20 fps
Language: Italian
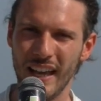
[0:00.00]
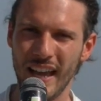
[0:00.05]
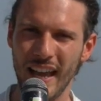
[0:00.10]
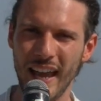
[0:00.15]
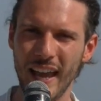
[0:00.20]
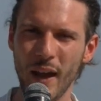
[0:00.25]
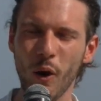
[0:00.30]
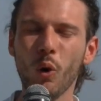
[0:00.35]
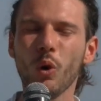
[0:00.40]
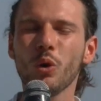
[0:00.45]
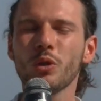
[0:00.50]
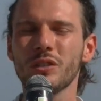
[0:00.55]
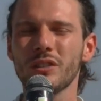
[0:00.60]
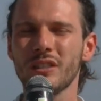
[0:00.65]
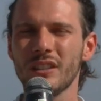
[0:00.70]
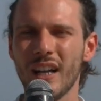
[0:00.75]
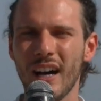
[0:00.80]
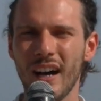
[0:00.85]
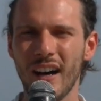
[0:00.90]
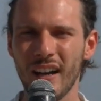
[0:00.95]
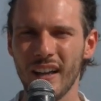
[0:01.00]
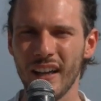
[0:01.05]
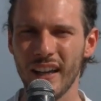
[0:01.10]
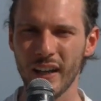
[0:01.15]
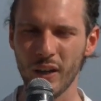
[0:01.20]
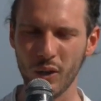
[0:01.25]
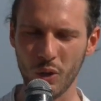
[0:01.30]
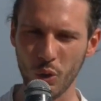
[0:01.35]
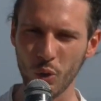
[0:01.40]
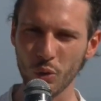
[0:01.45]
è onda,
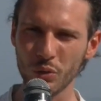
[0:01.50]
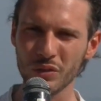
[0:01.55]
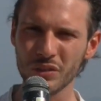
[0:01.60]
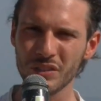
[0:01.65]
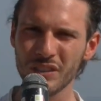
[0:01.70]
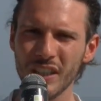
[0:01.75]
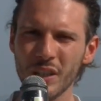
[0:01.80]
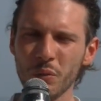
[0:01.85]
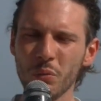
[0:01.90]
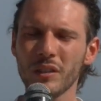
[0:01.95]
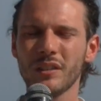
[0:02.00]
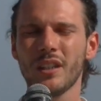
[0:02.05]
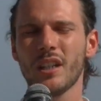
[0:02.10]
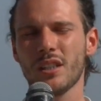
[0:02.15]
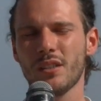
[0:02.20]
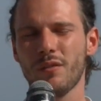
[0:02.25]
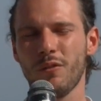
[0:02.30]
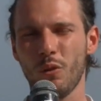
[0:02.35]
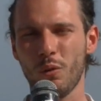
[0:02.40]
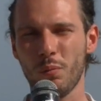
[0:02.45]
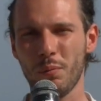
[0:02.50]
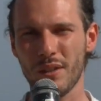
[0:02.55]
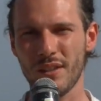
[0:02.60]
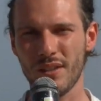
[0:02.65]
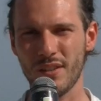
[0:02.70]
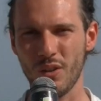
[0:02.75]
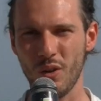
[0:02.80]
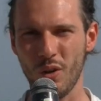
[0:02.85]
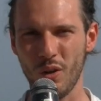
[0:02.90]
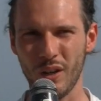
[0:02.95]
è continua
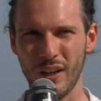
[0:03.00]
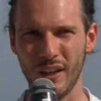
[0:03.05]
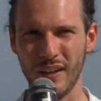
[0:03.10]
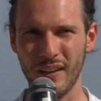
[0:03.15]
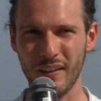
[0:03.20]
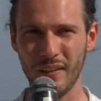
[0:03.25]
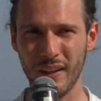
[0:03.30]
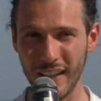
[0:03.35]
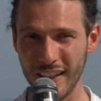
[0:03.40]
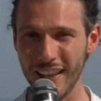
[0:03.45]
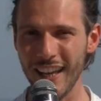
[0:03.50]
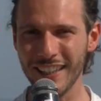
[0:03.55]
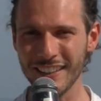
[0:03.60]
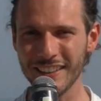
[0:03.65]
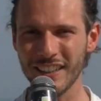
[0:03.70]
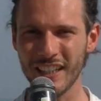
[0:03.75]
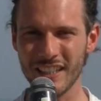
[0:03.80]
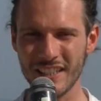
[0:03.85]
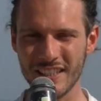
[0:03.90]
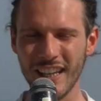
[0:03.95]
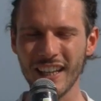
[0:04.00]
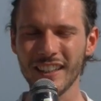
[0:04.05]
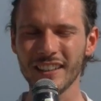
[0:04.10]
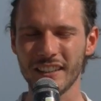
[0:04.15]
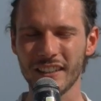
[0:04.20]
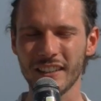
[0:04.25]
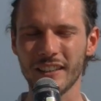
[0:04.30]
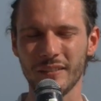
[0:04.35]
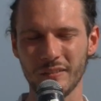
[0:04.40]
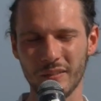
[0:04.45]
trasformazione ed è
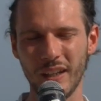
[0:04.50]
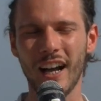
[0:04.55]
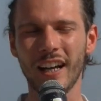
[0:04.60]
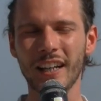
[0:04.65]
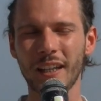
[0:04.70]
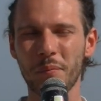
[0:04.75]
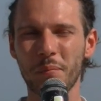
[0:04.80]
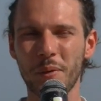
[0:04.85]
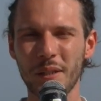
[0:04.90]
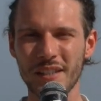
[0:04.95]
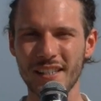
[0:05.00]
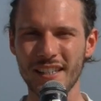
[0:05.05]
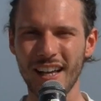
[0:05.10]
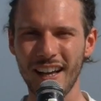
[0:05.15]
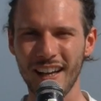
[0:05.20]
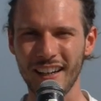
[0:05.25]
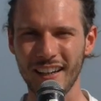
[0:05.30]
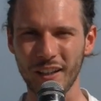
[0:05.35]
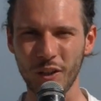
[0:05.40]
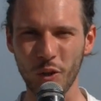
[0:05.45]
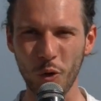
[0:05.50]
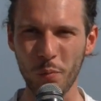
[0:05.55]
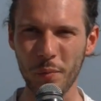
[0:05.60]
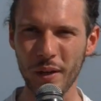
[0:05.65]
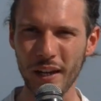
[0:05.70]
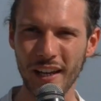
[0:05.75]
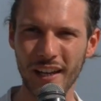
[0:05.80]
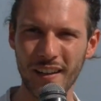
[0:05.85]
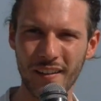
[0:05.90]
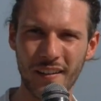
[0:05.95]
interessante anche pensare
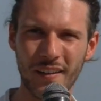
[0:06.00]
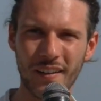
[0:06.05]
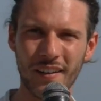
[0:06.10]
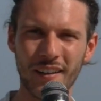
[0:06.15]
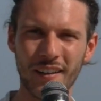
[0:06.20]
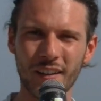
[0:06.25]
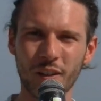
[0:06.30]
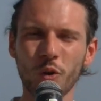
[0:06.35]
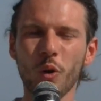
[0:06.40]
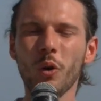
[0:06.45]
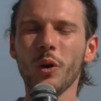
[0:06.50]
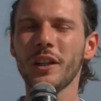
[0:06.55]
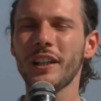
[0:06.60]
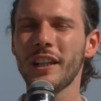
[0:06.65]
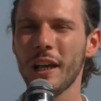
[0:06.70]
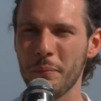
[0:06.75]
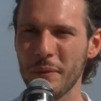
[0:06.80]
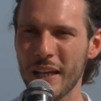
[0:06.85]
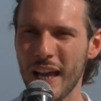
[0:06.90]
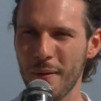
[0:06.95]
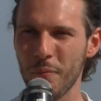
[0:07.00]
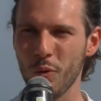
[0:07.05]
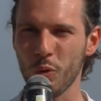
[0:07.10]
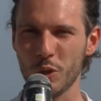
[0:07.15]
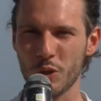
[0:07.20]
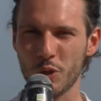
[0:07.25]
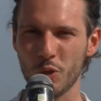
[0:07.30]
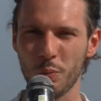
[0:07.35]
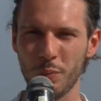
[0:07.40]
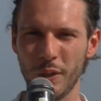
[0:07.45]
come noi chiamiamo
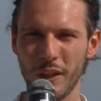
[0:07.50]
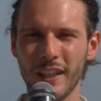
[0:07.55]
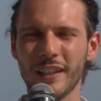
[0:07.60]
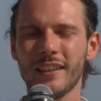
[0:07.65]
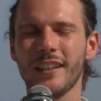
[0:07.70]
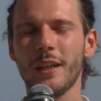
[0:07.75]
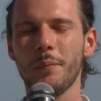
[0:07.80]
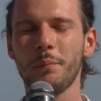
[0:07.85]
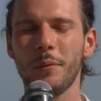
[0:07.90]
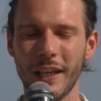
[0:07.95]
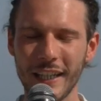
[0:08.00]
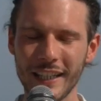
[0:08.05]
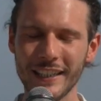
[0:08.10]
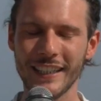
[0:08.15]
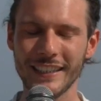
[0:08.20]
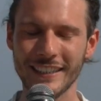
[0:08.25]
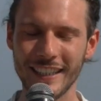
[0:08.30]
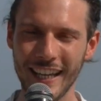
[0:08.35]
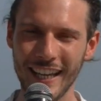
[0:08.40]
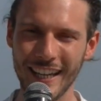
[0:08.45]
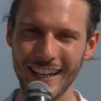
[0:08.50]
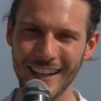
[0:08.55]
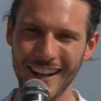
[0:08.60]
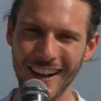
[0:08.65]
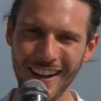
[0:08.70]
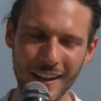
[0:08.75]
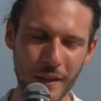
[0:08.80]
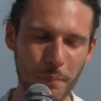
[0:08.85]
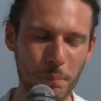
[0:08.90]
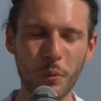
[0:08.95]
questo pianeta il pianeta
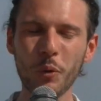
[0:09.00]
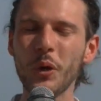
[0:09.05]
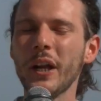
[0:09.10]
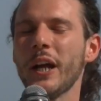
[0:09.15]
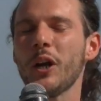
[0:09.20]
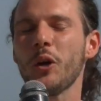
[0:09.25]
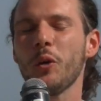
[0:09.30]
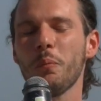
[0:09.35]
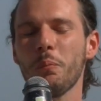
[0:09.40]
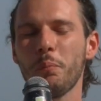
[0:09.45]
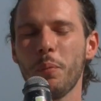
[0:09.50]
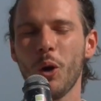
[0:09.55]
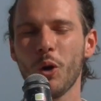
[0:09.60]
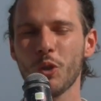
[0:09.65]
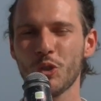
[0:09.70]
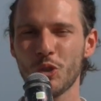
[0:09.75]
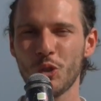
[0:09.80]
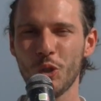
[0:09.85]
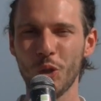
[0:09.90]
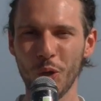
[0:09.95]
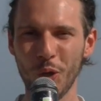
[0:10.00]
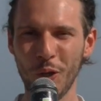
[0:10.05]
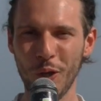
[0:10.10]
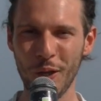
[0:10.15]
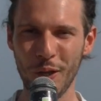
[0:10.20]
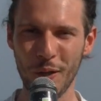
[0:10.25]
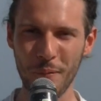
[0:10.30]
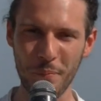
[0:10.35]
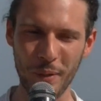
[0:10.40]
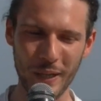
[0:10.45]
Terra, eppure è composto
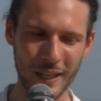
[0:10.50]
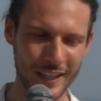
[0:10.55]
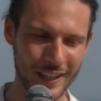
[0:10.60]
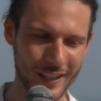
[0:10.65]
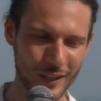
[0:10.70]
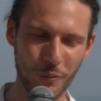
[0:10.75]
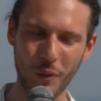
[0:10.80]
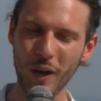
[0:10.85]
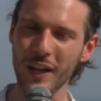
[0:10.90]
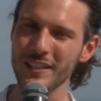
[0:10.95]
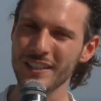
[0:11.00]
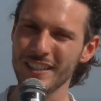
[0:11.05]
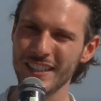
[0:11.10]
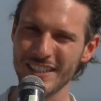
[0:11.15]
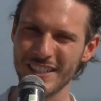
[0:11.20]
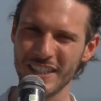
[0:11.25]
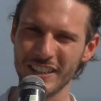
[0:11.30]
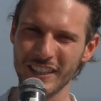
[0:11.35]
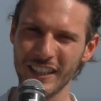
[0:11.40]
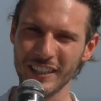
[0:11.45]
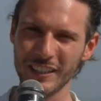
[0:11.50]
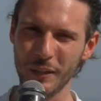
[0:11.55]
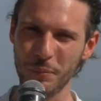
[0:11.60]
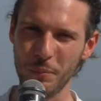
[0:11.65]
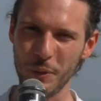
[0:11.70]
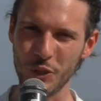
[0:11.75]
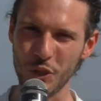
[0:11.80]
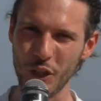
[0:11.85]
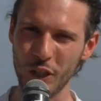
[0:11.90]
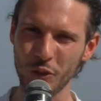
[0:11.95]
per quasi il
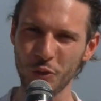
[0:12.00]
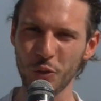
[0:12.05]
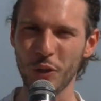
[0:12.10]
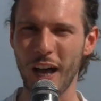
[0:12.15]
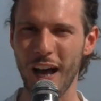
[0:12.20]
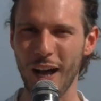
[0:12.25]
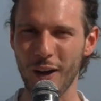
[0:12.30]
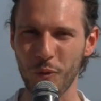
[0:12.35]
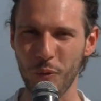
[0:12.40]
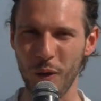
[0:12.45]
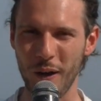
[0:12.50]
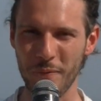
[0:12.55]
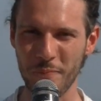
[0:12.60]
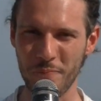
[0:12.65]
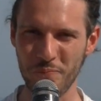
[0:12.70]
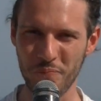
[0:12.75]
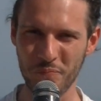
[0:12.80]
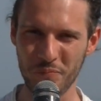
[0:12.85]
70% d'acqua.